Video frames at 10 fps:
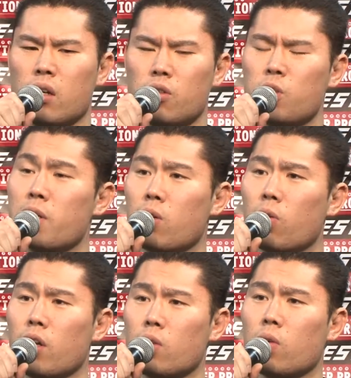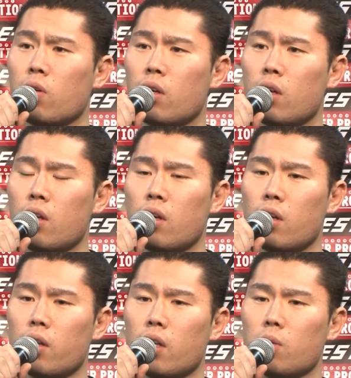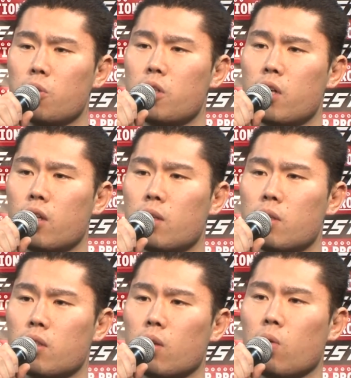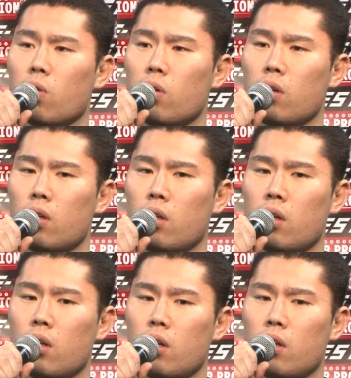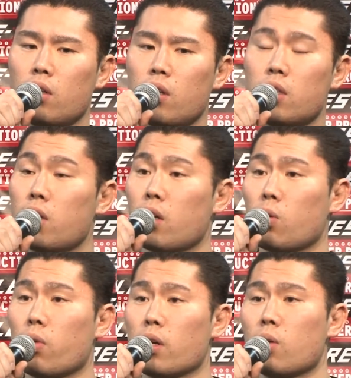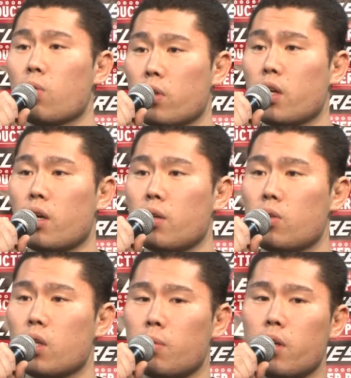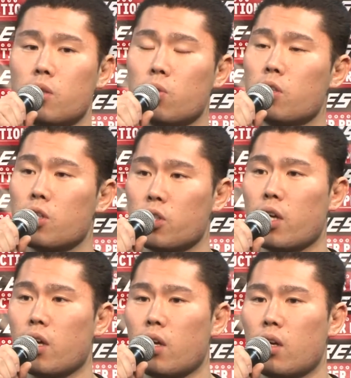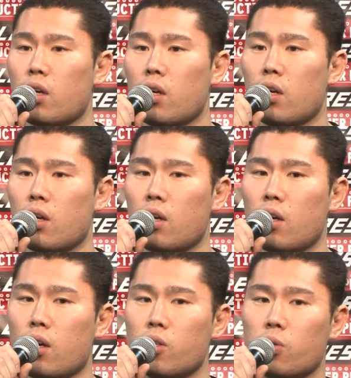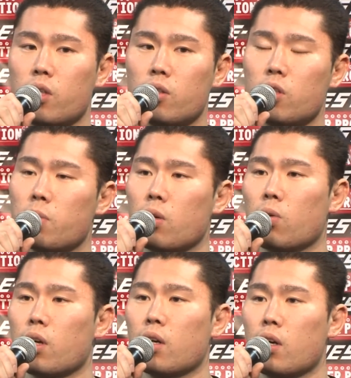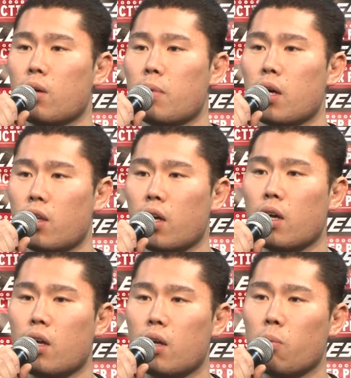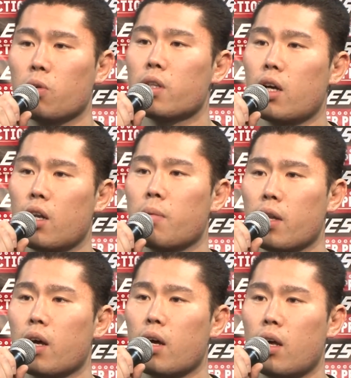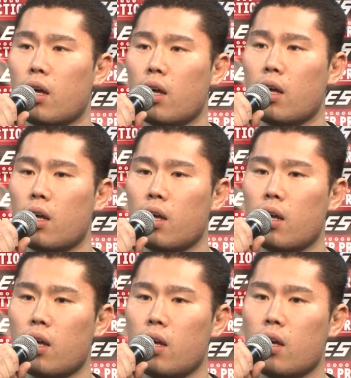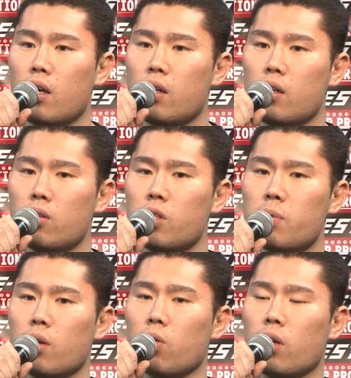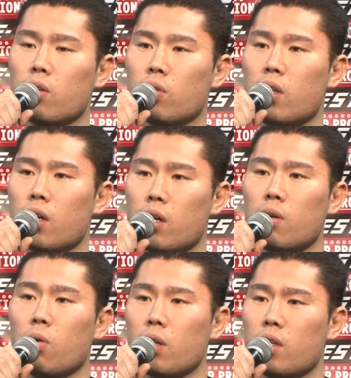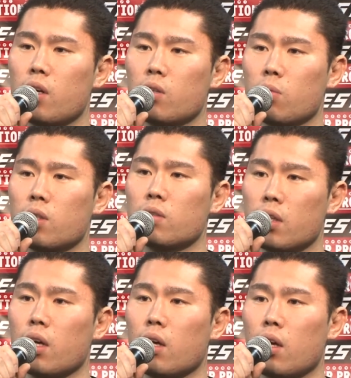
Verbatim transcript: 藤村航平と何度も試合やってますけどで前回の後楽園ホールで UWA 挑戦して直接藤村航平から負けて僕の中でまだ藤村航平との戦いは終わってないと思ってるんで